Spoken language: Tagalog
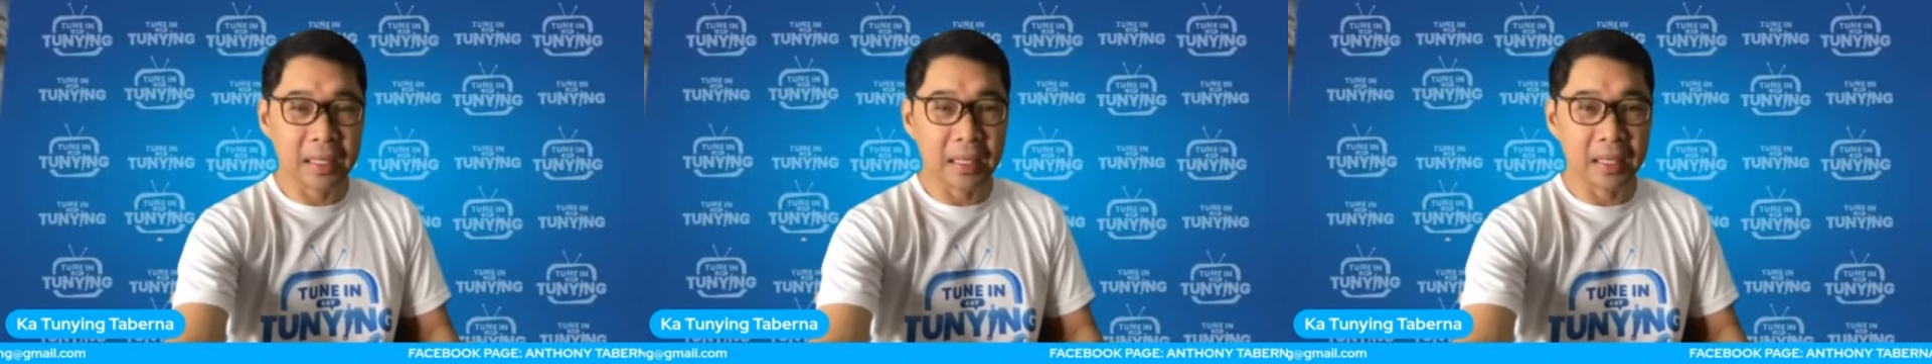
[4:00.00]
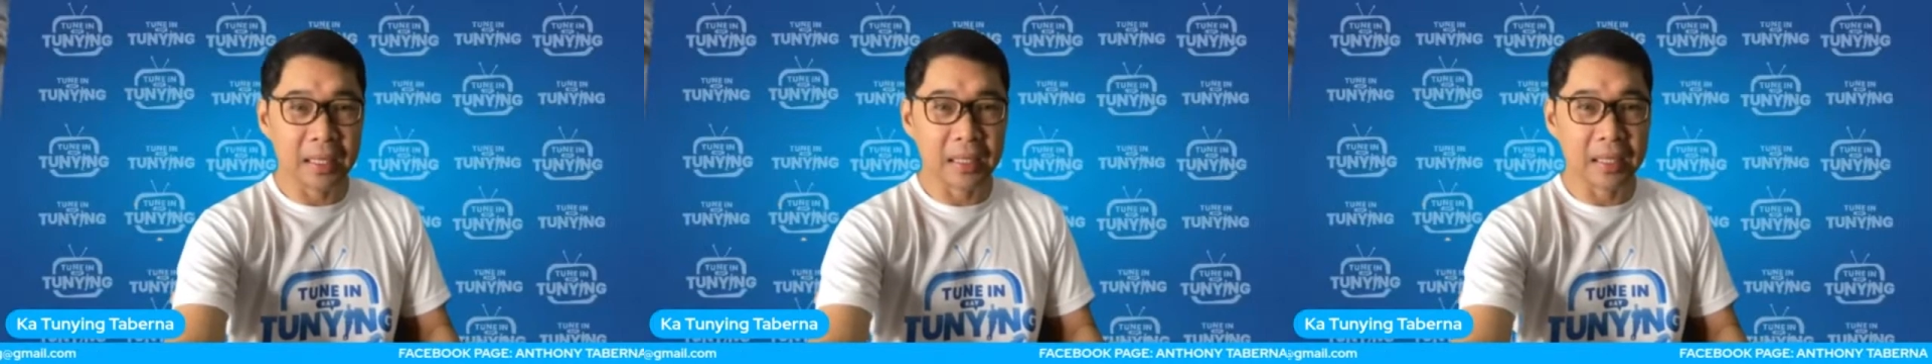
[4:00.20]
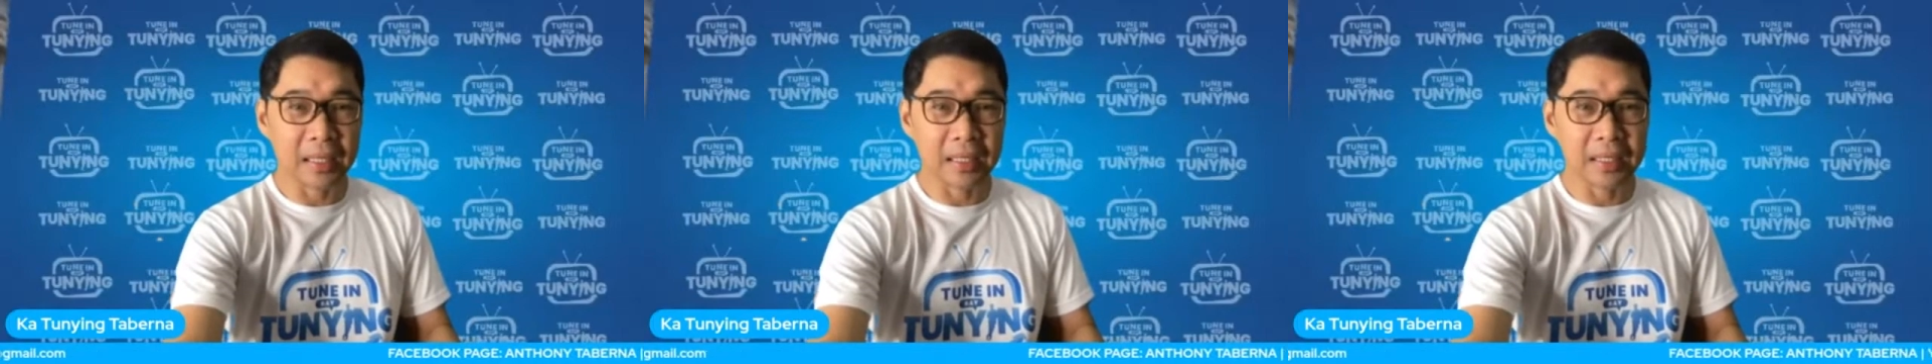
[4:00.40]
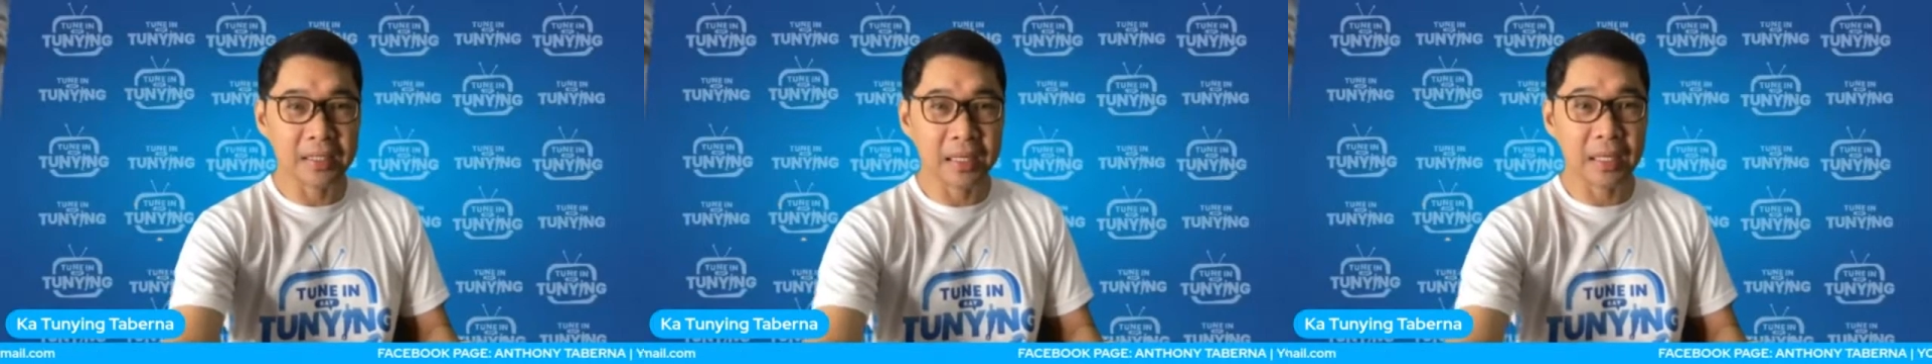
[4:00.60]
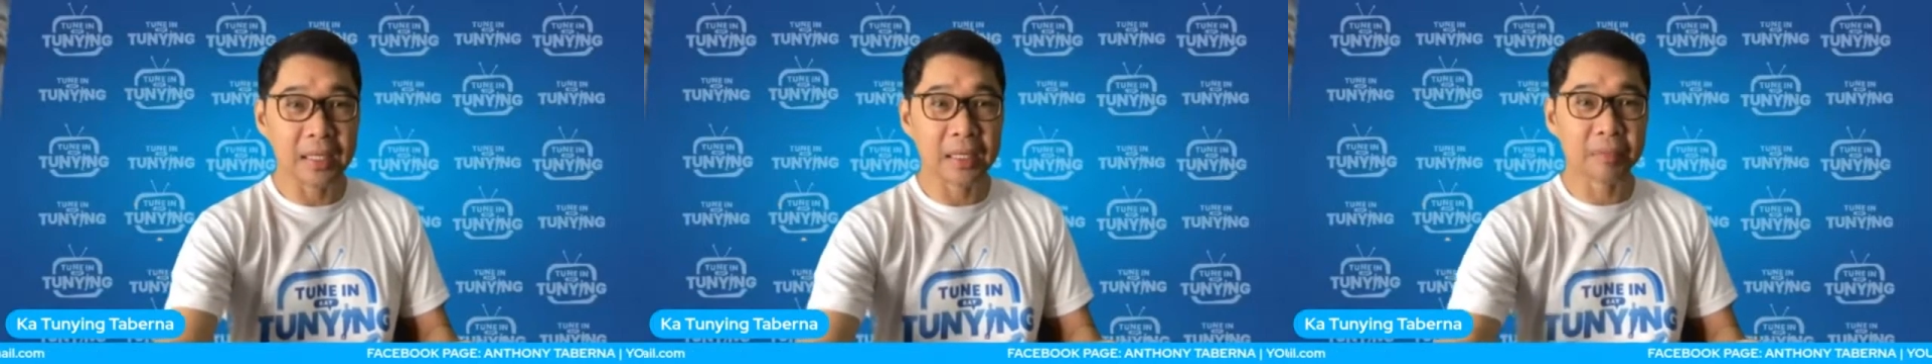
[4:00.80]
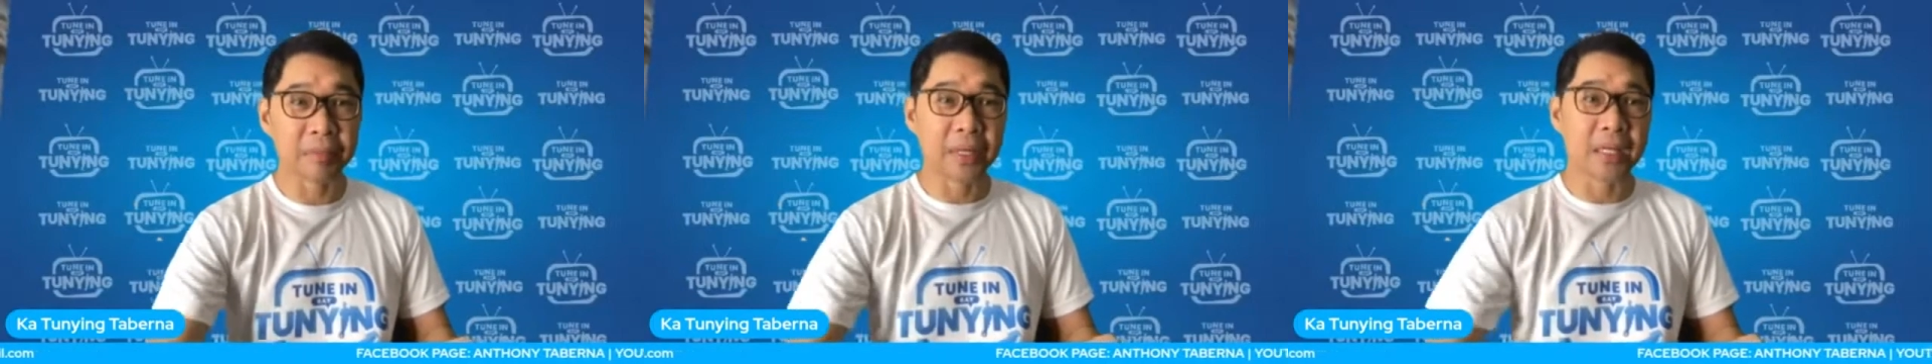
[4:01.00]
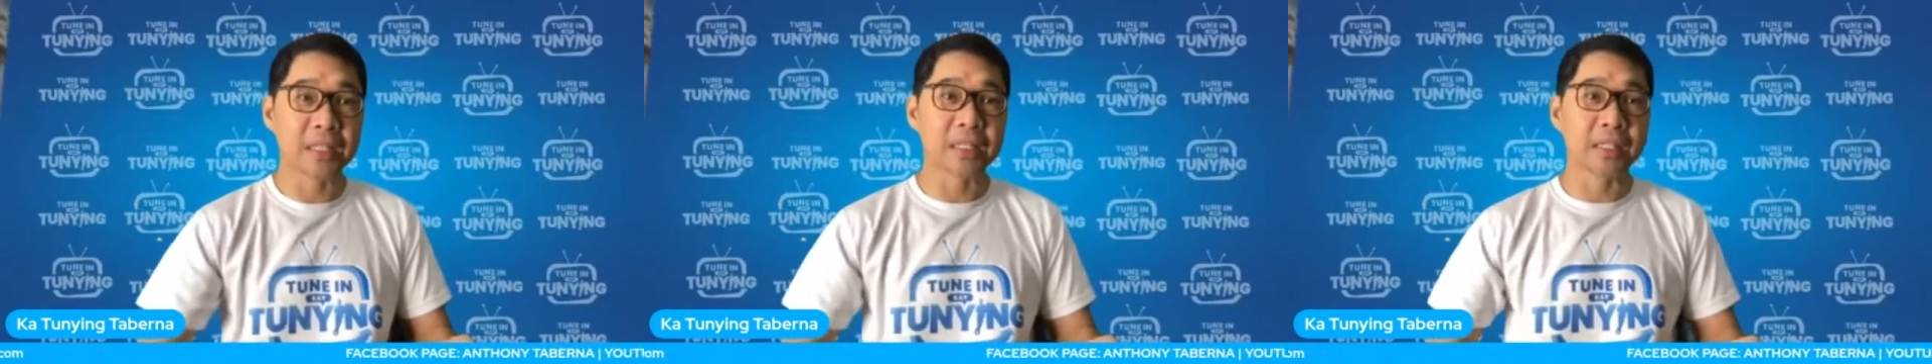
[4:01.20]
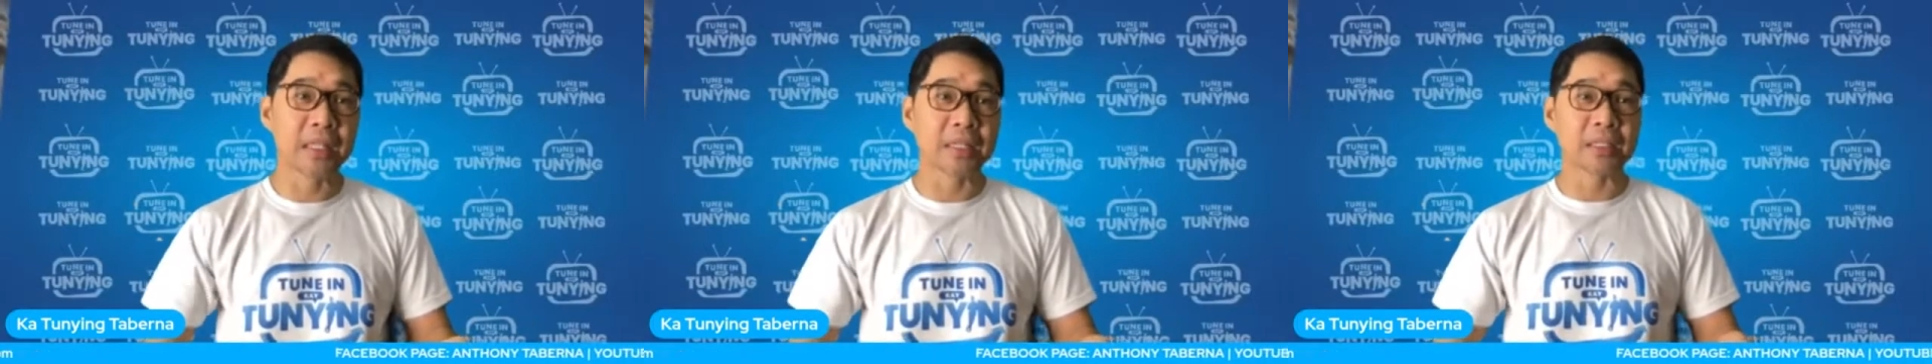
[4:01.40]
uh, Senate
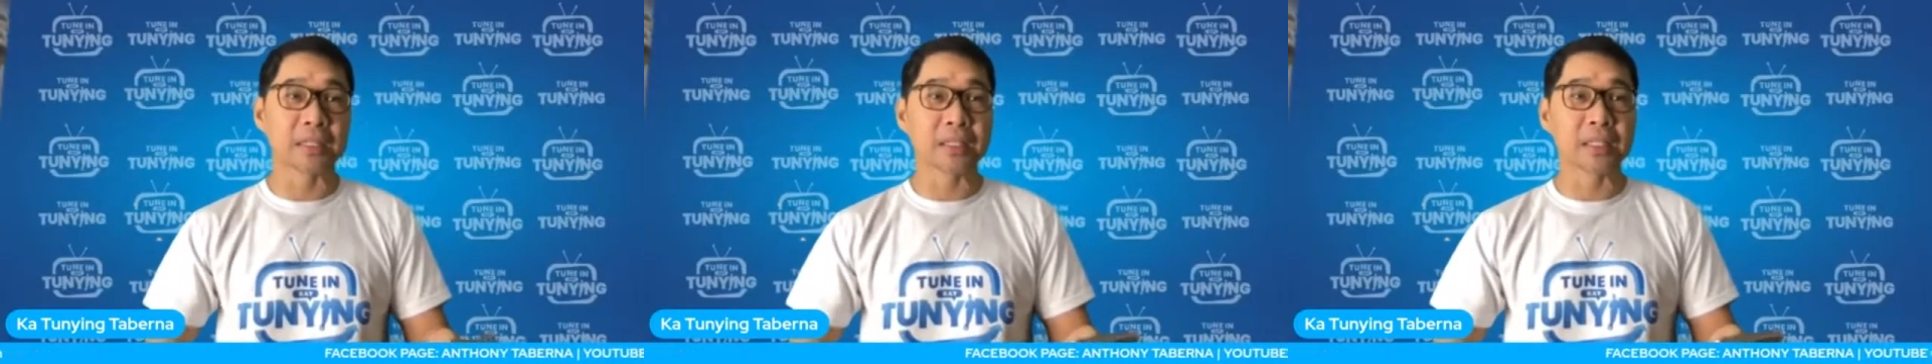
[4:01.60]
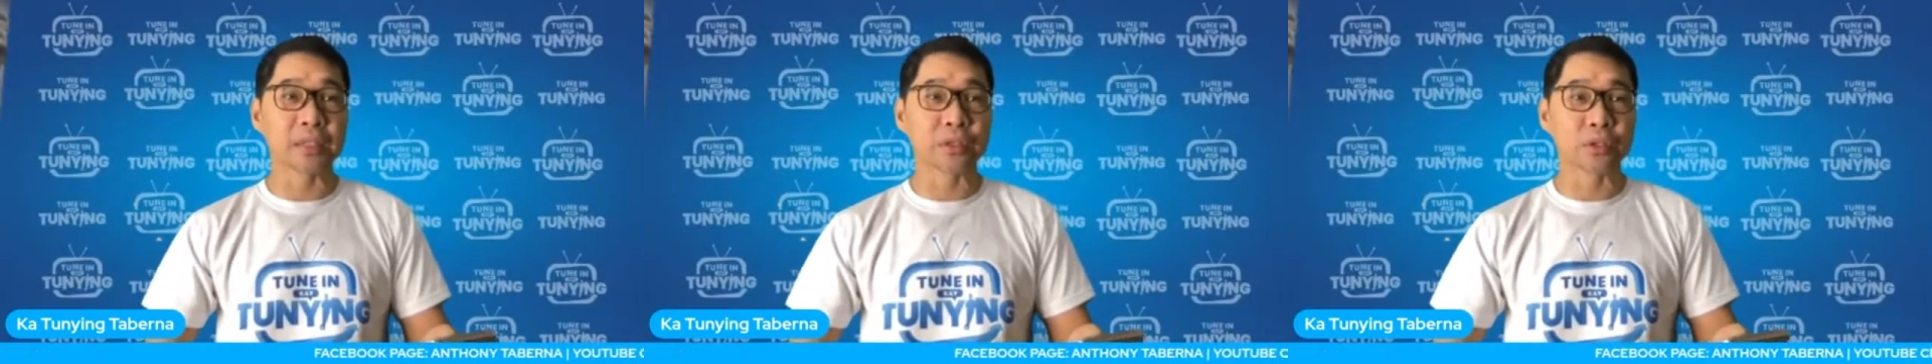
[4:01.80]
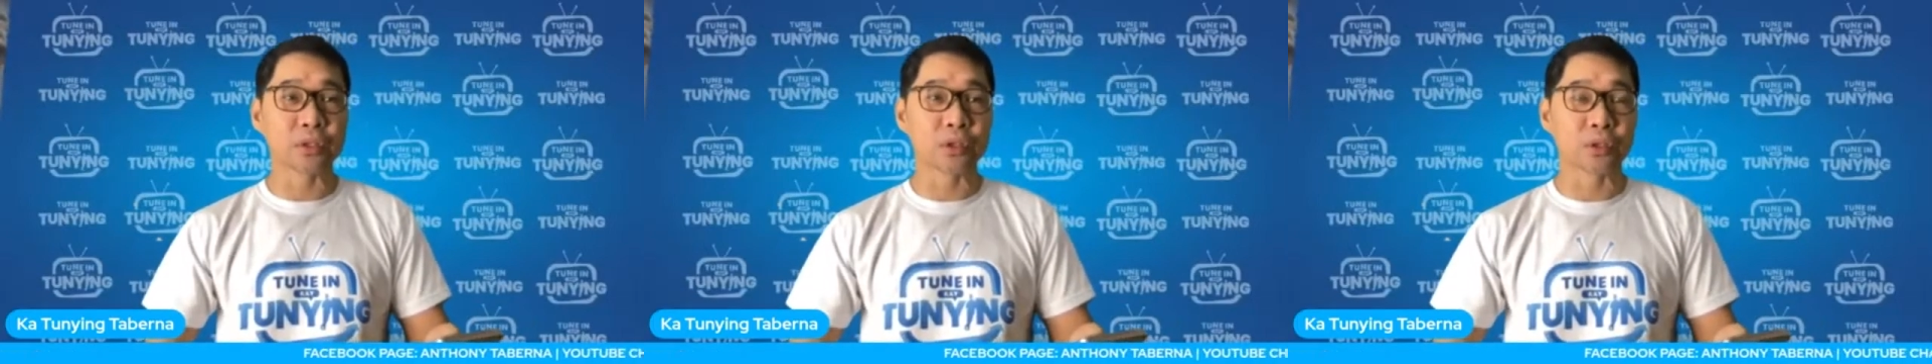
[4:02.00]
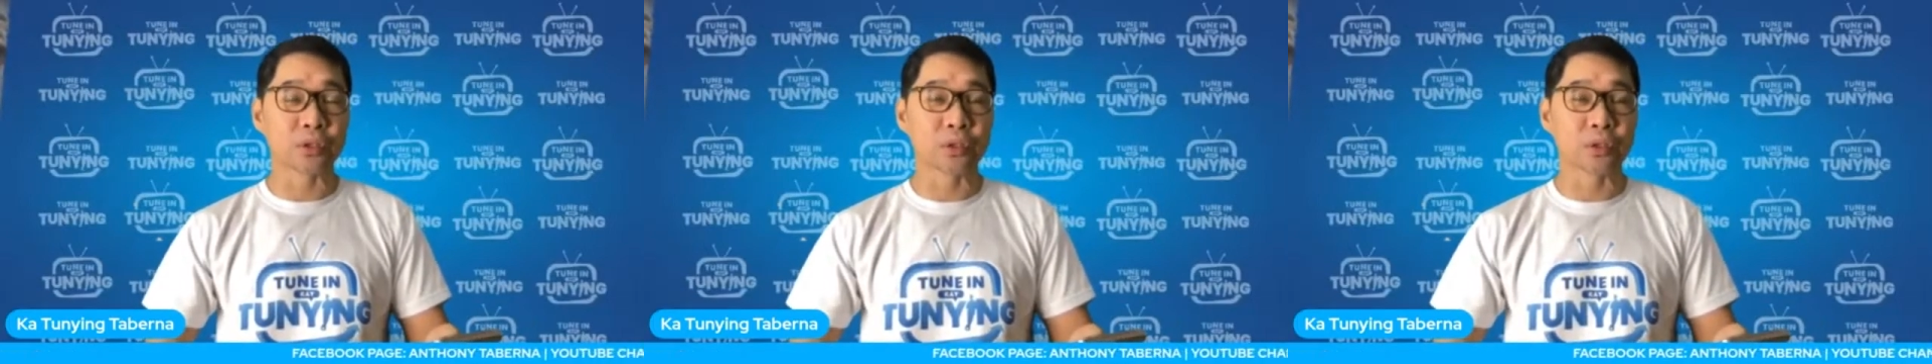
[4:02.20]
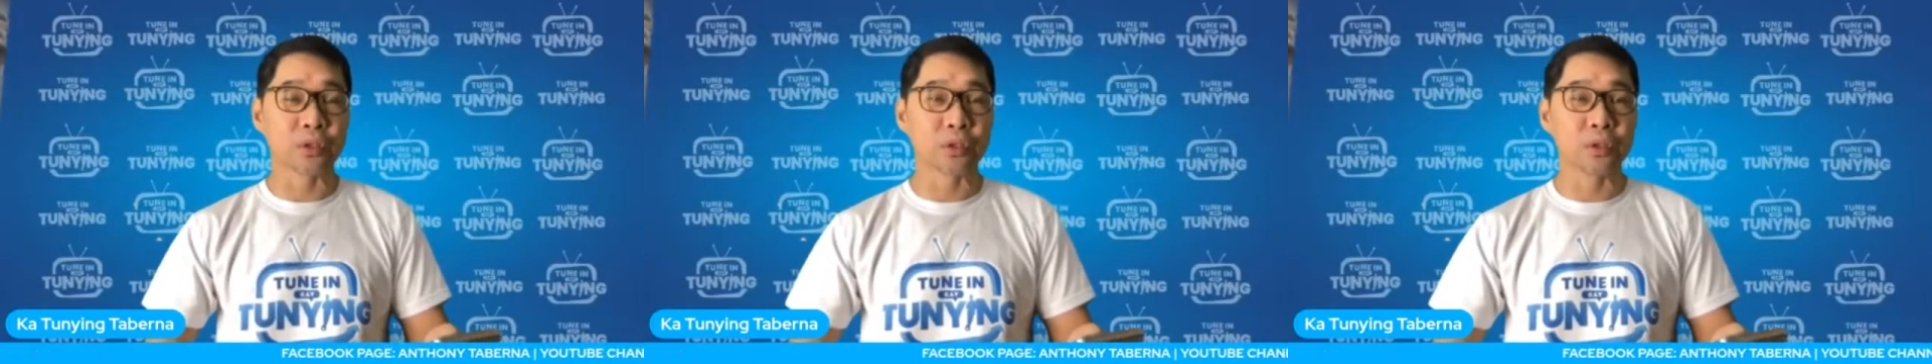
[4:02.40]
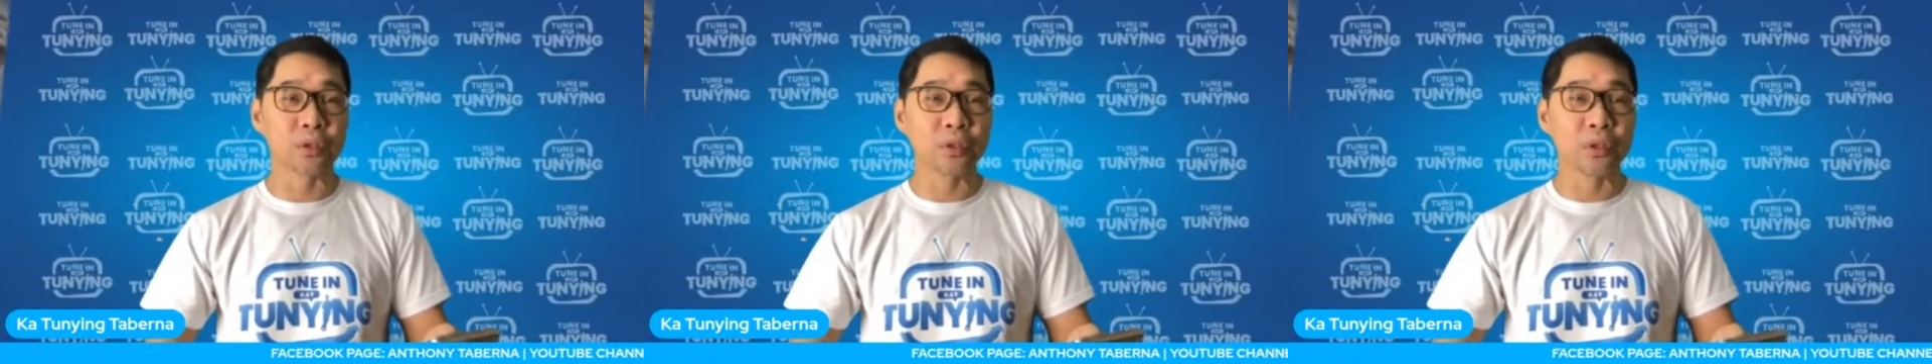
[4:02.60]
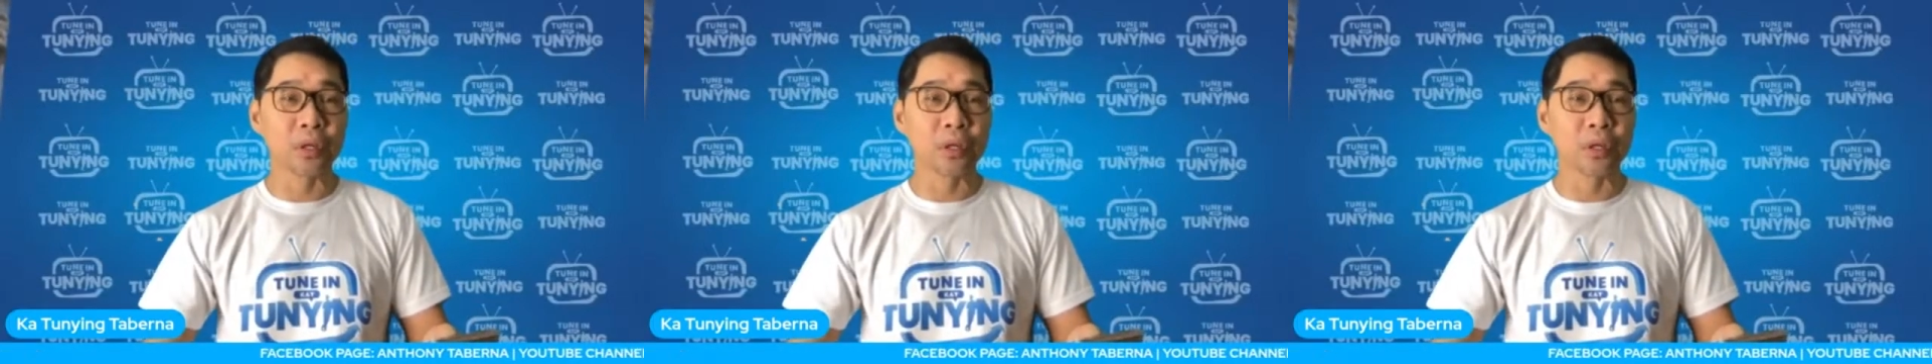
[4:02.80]
President Tito Soto